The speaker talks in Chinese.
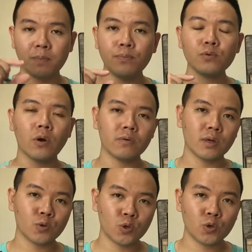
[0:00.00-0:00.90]
成不同
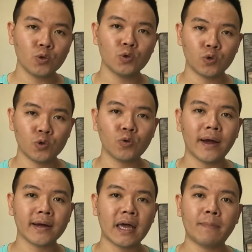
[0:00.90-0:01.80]
的区域区
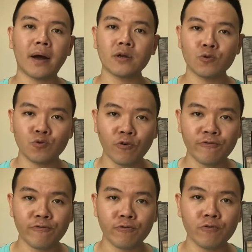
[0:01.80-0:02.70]
段，可以帮您做
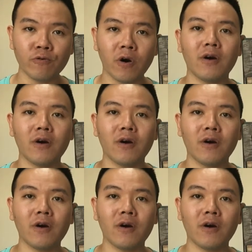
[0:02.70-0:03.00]
服务